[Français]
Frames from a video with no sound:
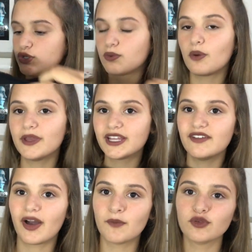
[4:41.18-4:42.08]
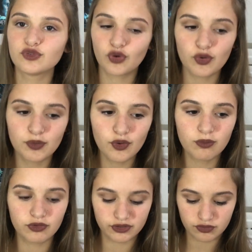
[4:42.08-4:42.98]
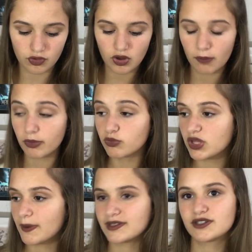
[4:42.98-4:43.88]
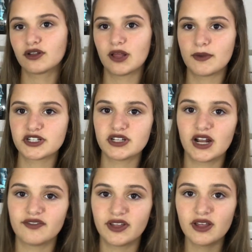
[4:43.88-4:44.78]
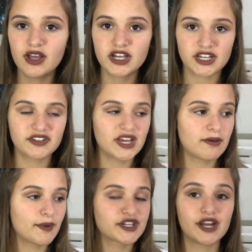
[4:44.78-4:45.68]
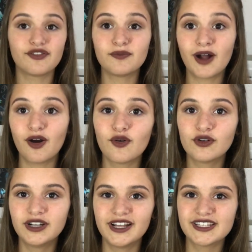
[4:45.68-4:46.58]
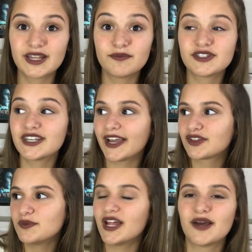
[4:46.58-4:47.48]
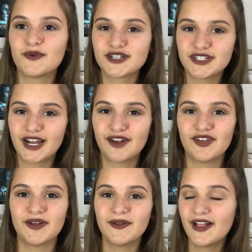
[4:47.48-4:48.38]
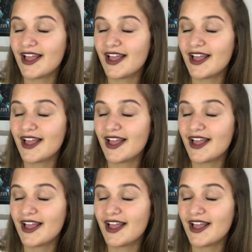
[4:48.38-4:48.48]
je promets qu'il est vraiment trop beau. Bon ils sont encore un peu mouillés parce ça sort de la machine à laver. J'avais dit à ma mère que j'allais filmer un haul et les a directement mis à la machine à laver.